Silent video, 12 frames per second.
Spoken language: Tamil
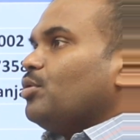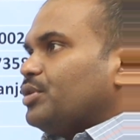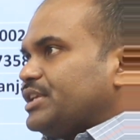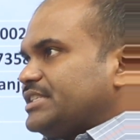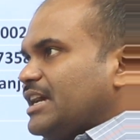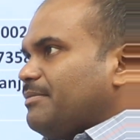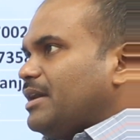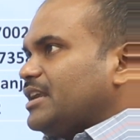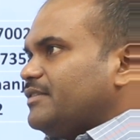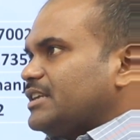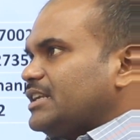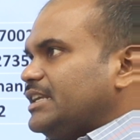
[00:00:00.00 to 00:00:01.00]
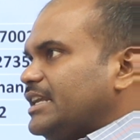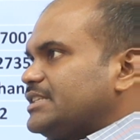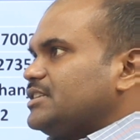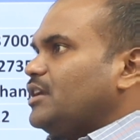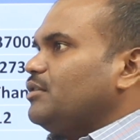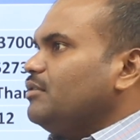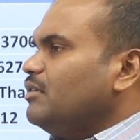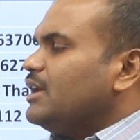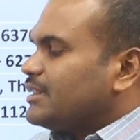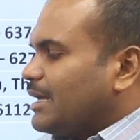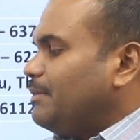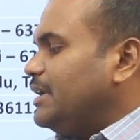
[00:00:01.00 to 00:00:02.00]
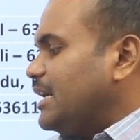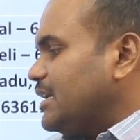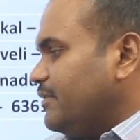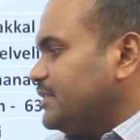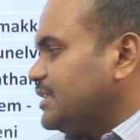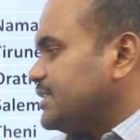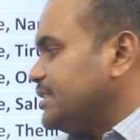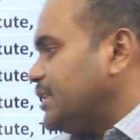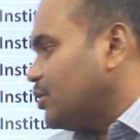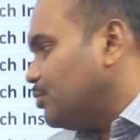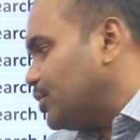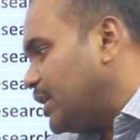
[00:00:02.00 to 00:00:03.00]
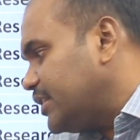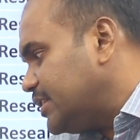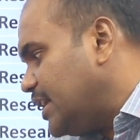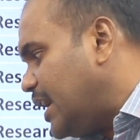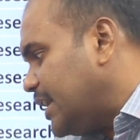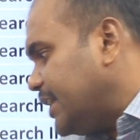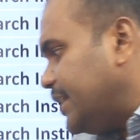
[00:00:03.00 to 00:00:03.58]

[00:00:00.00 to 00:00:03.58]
ஒரிசா மாணவர்கள் நினைச்சாலும் தமிழ்நாட்டில் வந்து சீட் எடுக்க முடியும் அதுதான் ஆல்